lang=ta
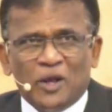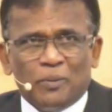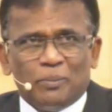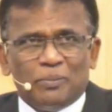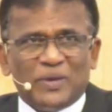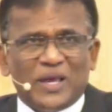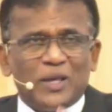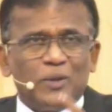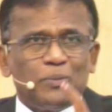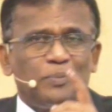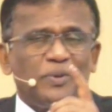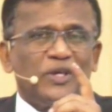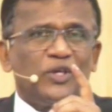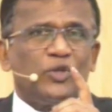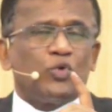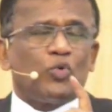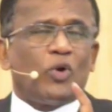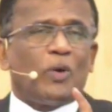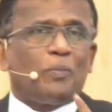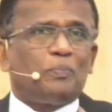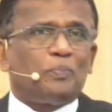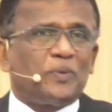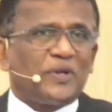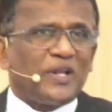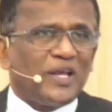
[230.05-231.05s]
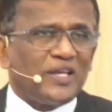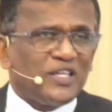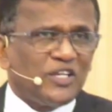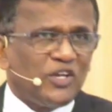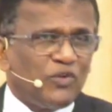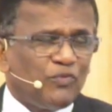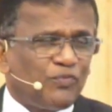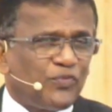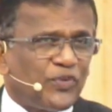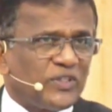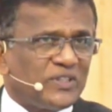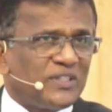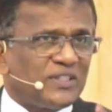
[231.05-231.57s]
Maybe you are
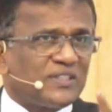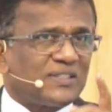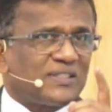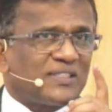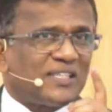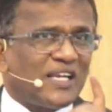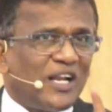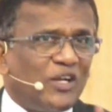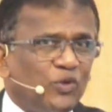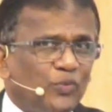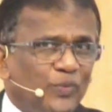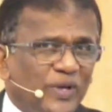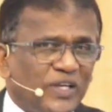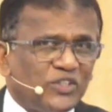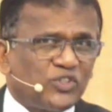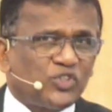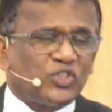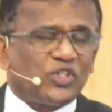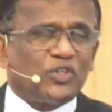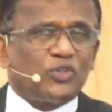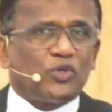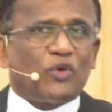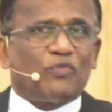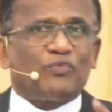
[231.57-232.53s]
praying for the salvation